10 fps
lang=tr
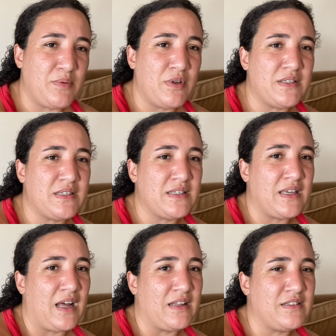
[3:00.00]
böyle sizin
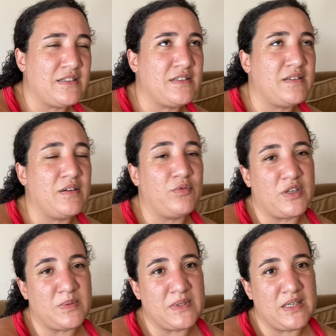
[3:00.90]
kendiniz
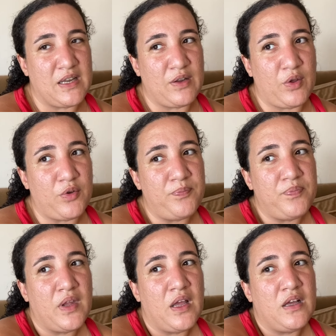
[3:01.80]
uğraşması gerekiyor.
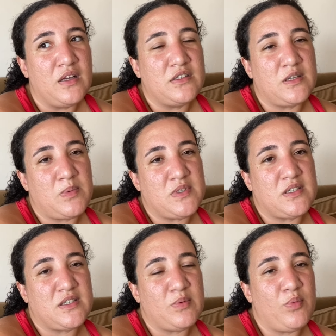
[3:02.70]
Çamaşır
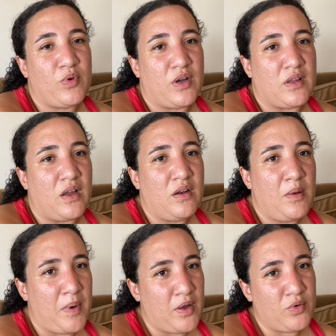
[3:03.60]
kısmı bu
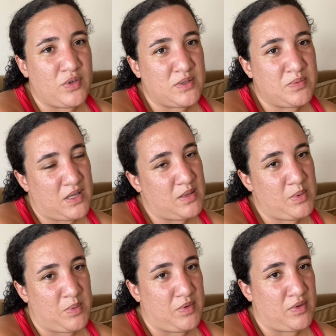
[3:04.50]
kadar. Banyo kısmı dediğim
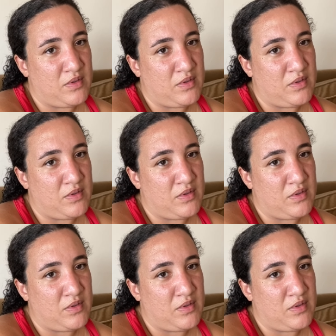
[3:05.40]
gibi